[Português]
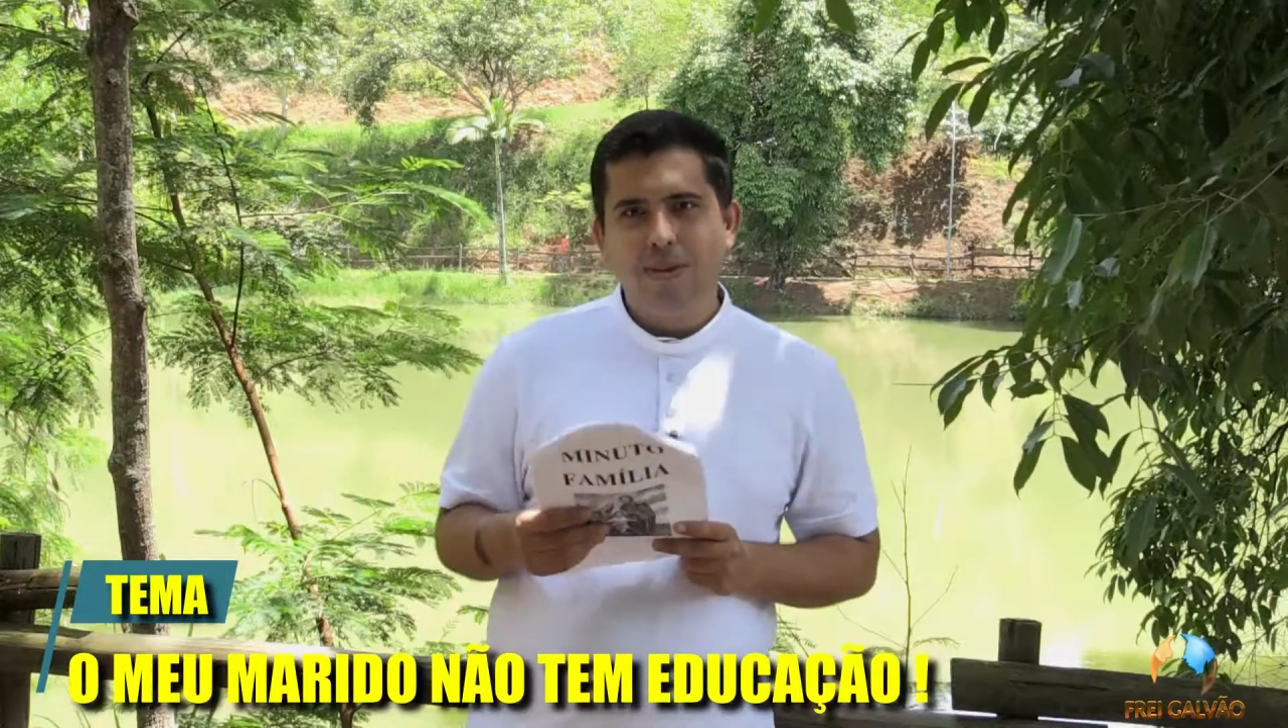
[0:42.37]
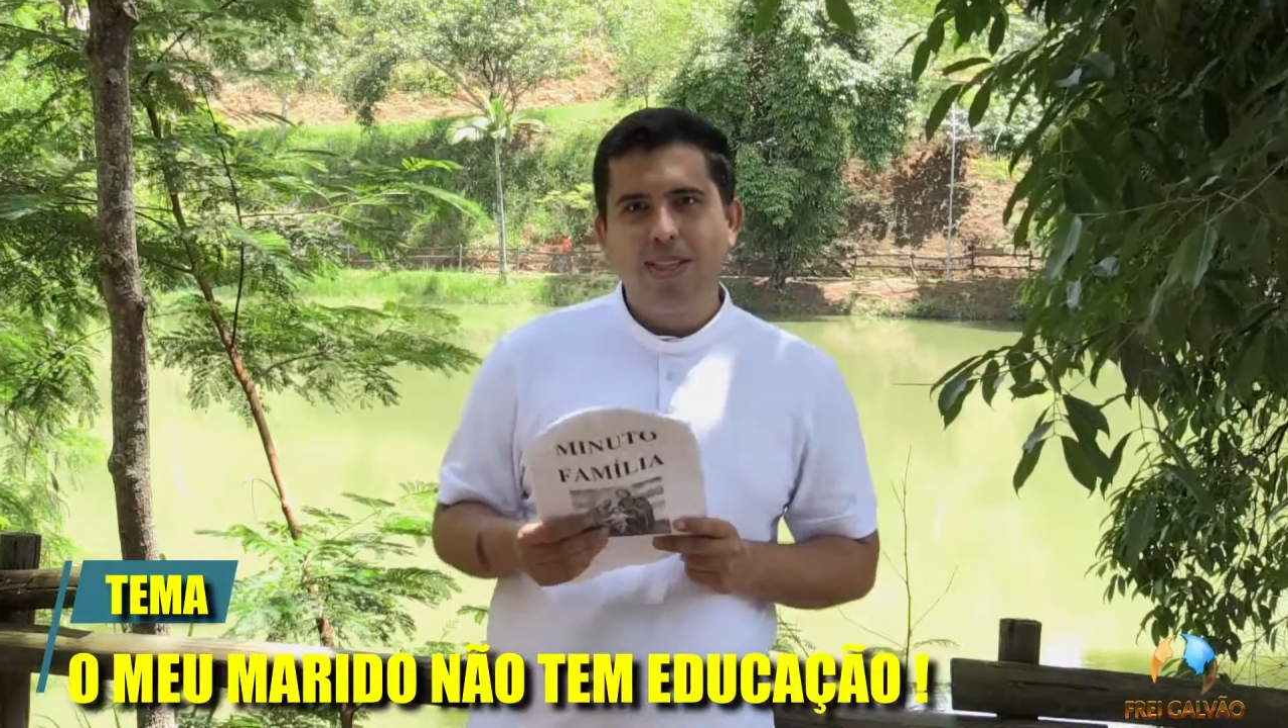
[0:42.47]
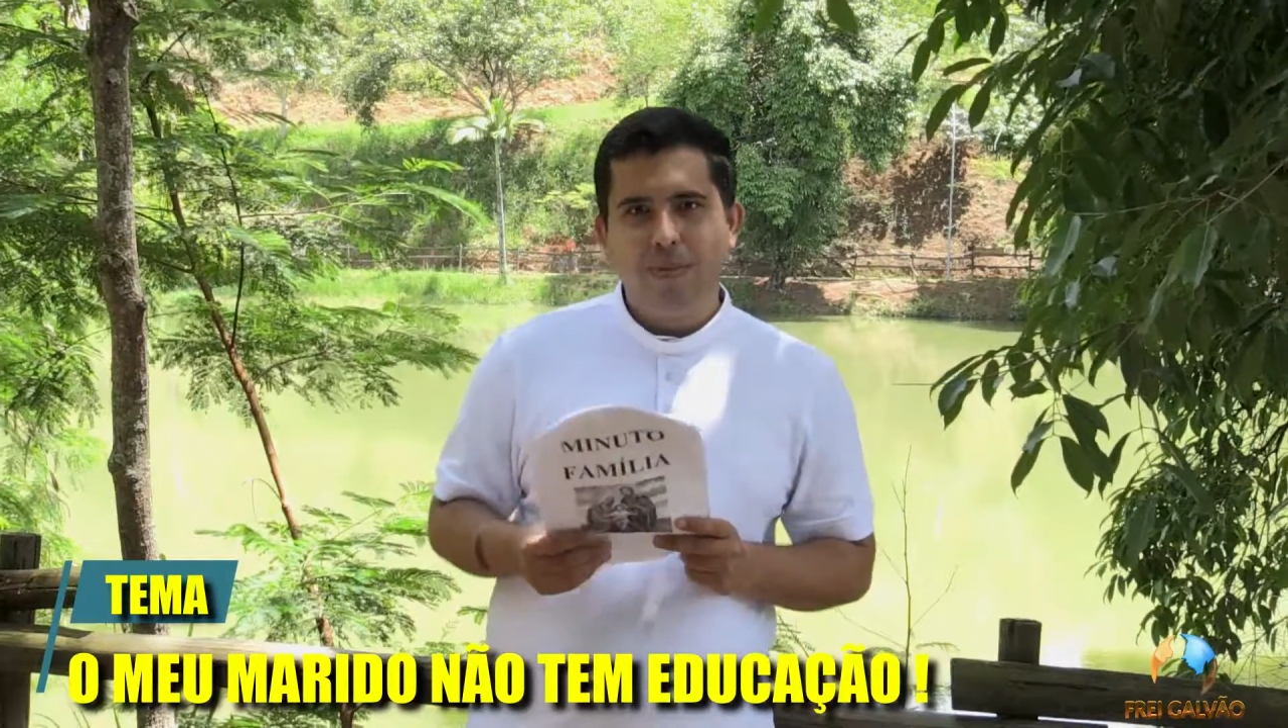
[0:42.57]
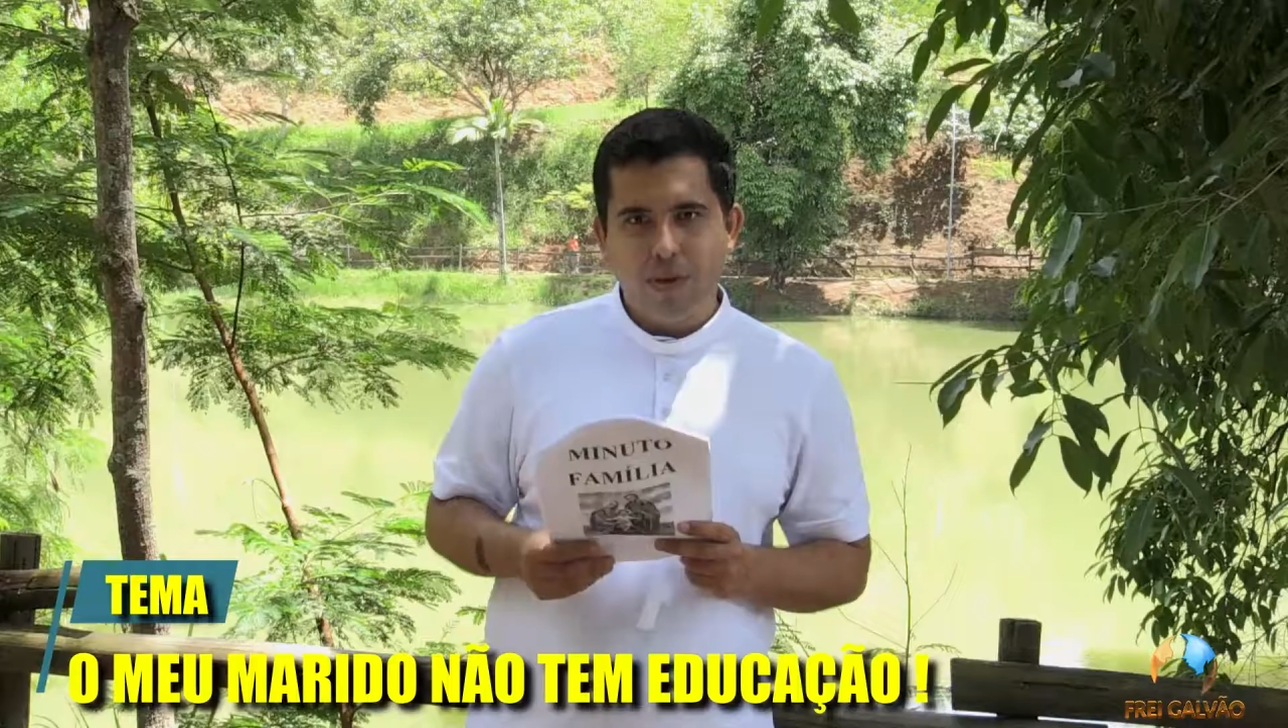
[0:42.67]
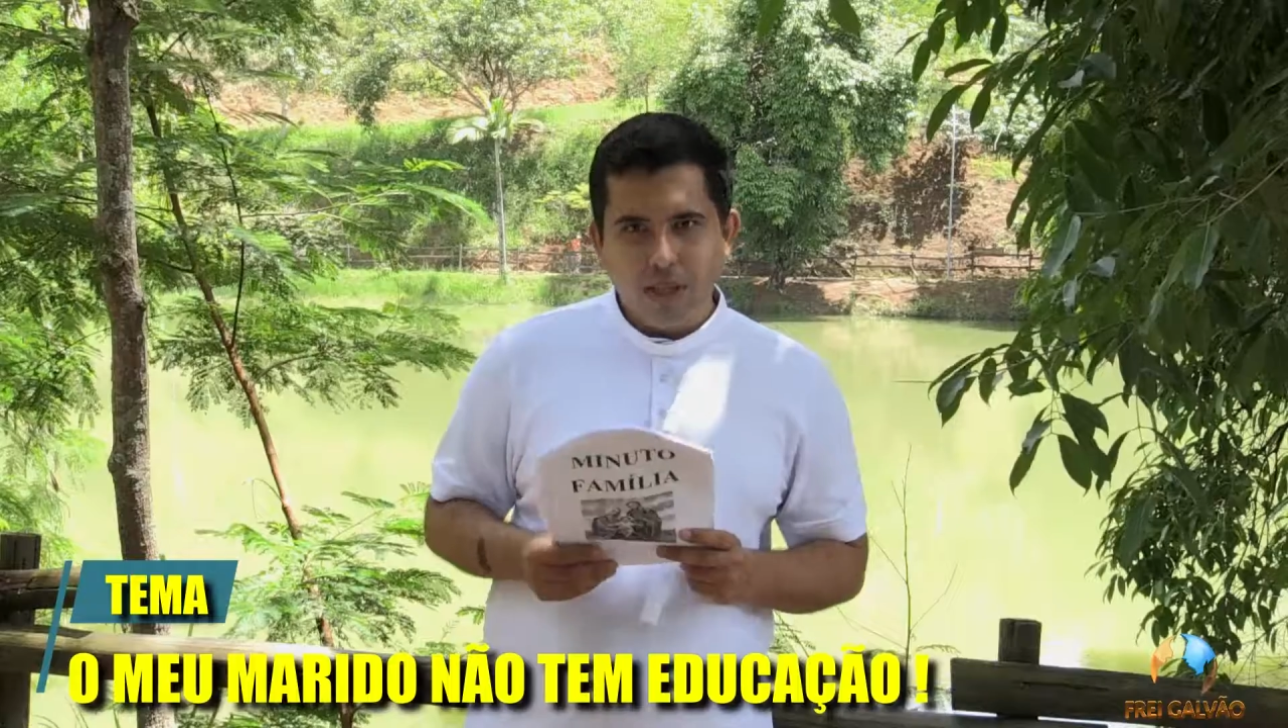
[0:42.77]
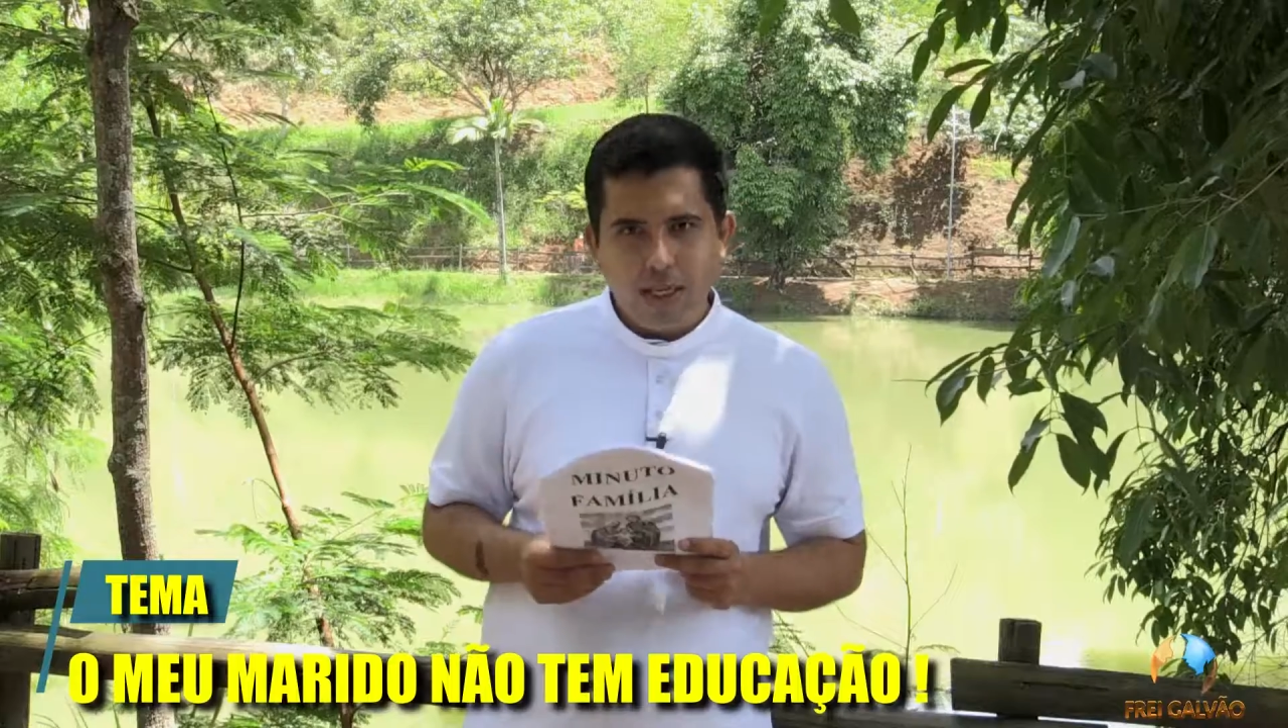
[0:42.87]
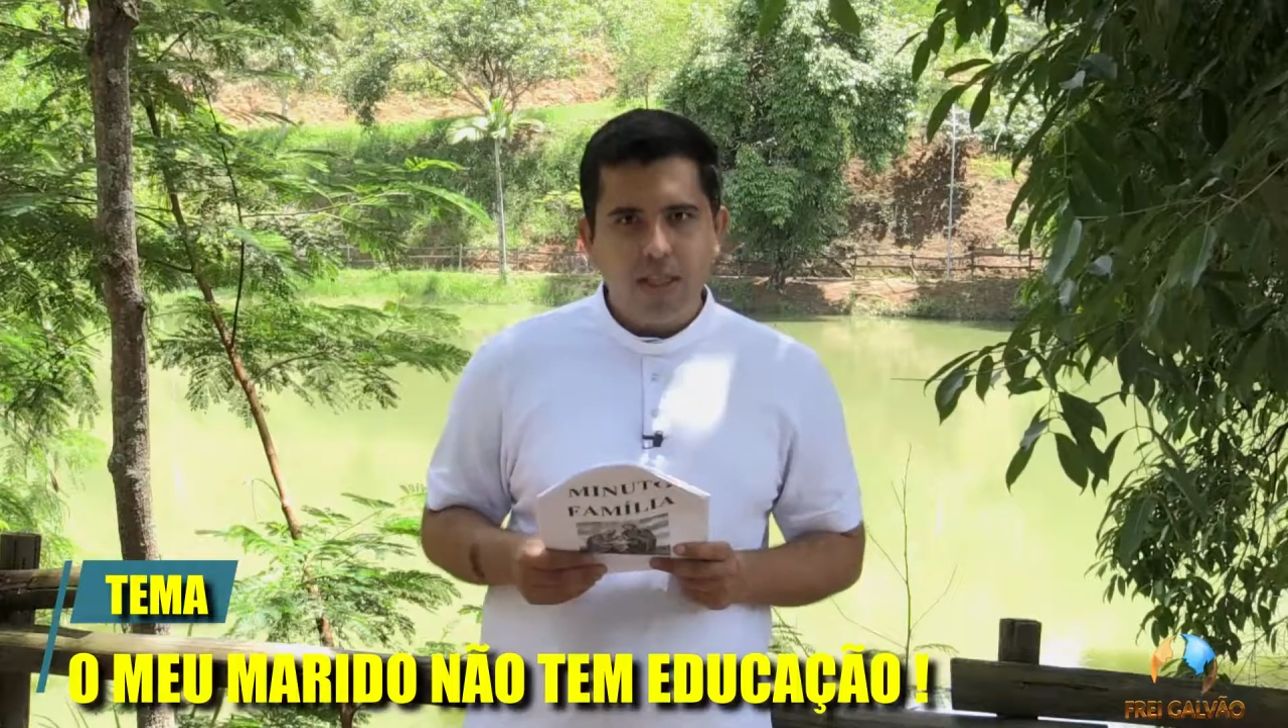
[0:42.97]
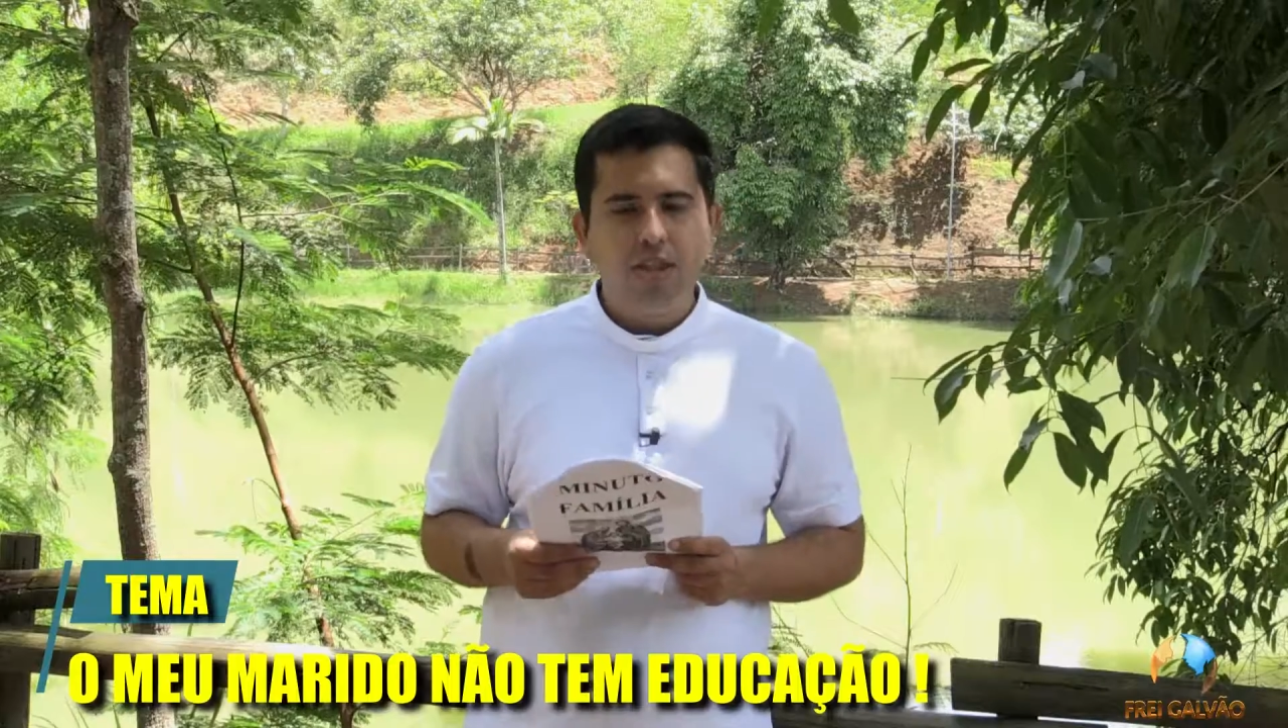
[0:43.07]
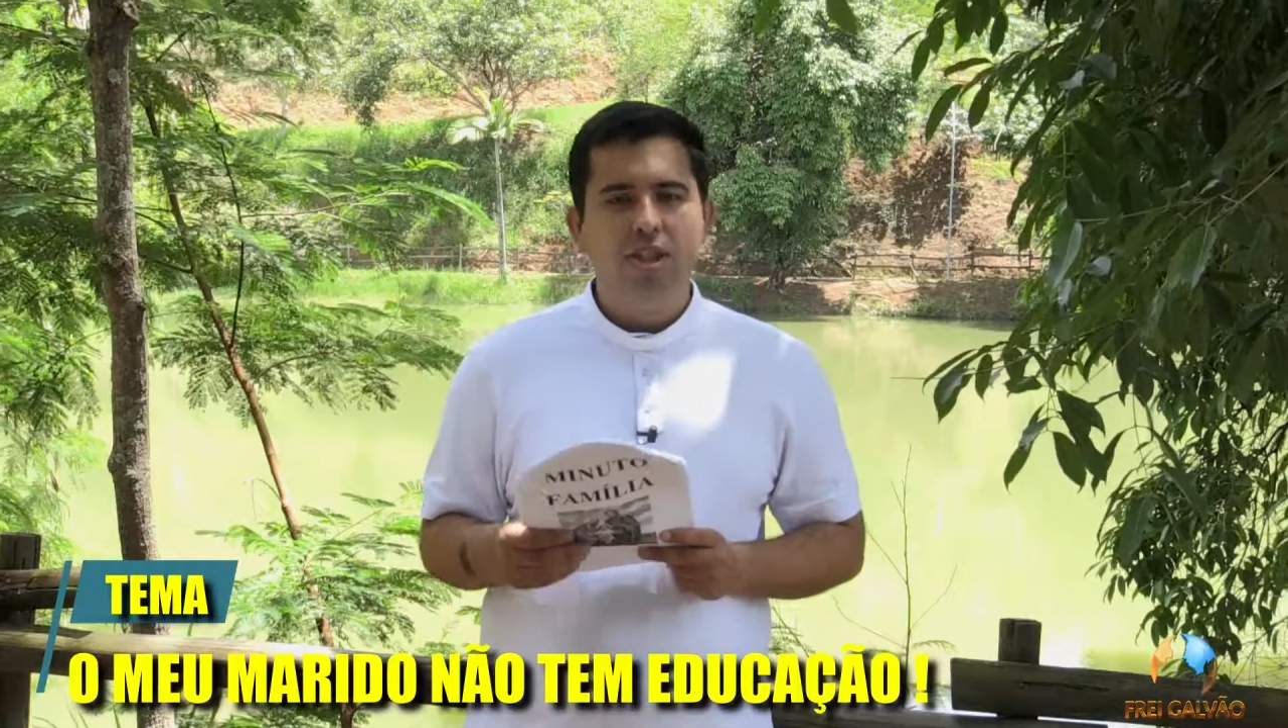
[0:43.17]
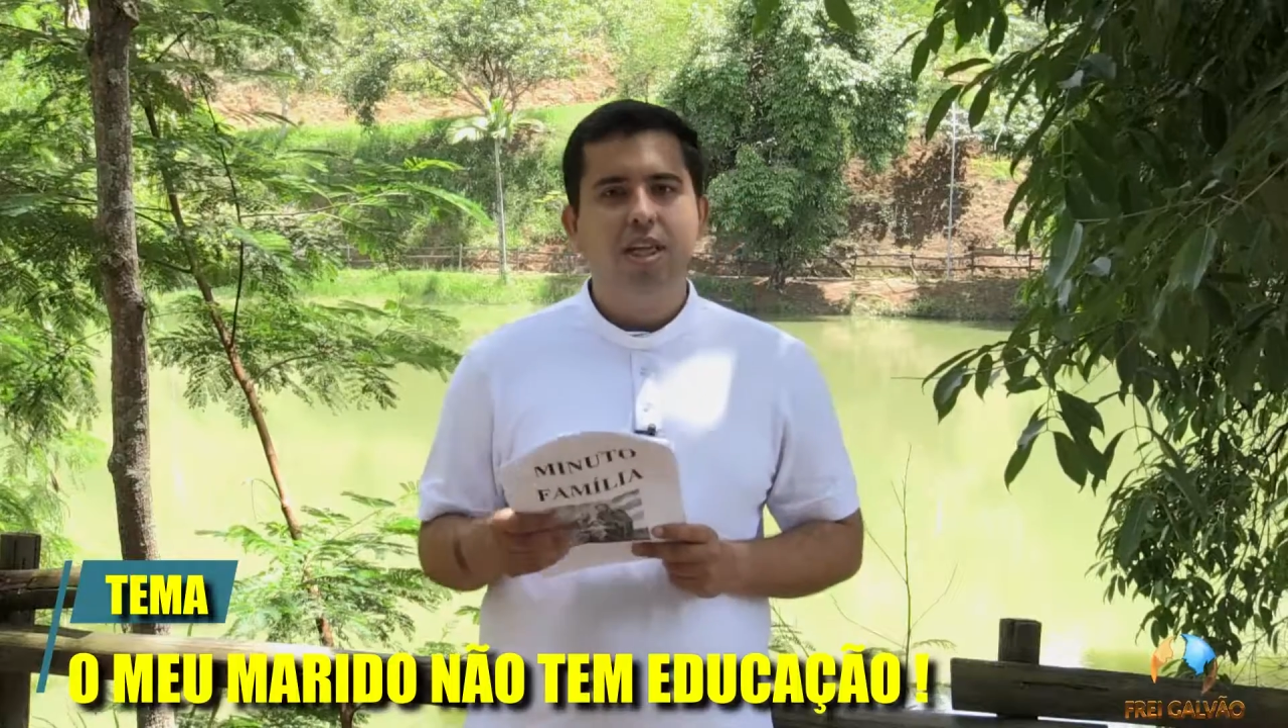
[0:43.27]
mas é
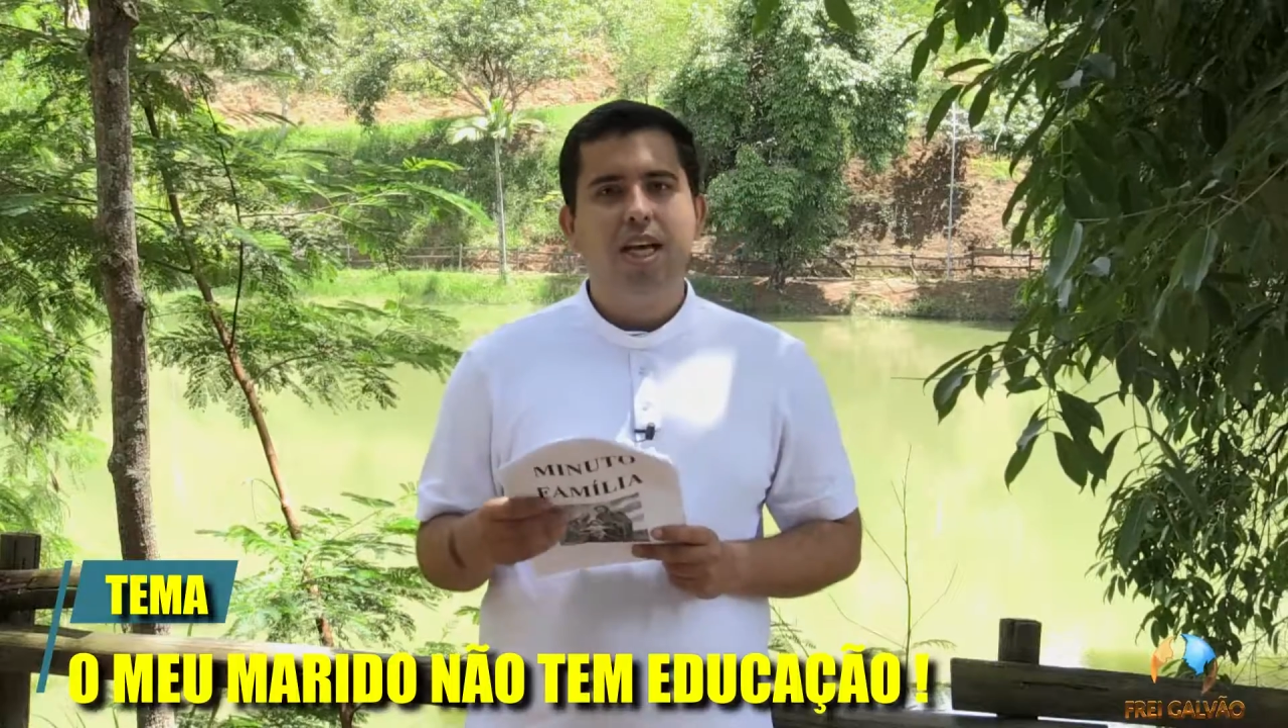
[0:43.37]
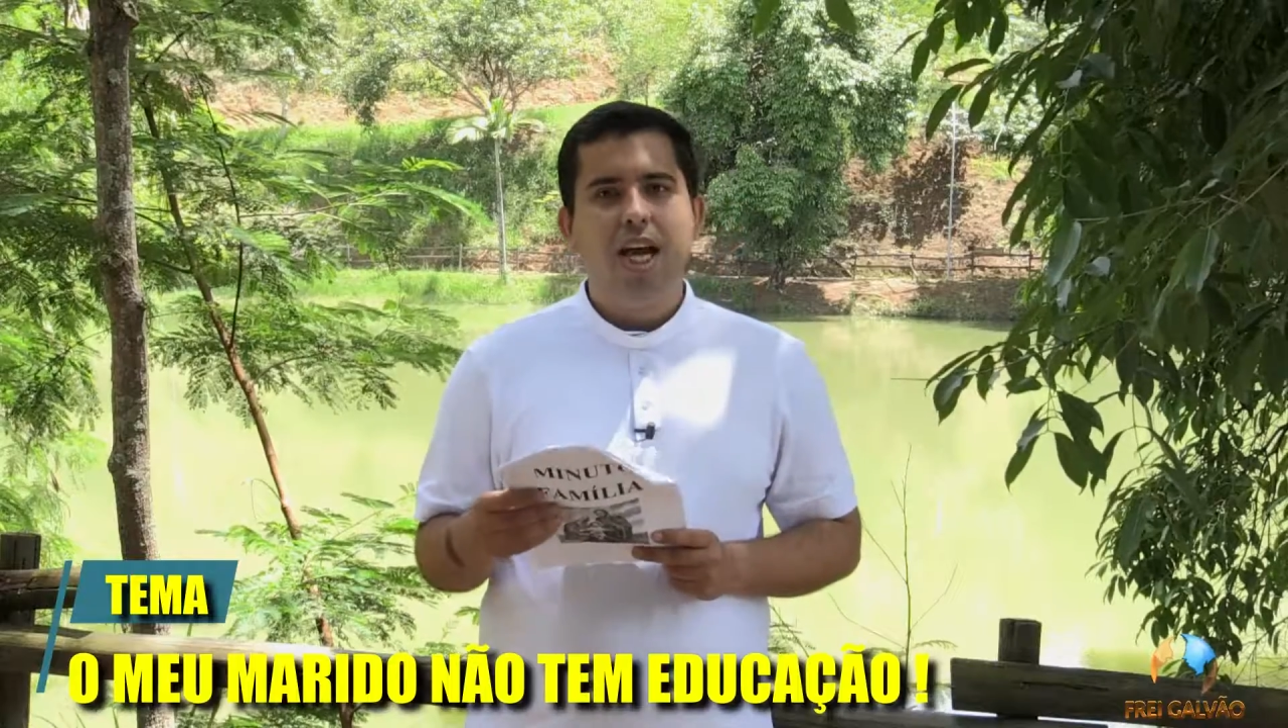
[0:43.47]
importante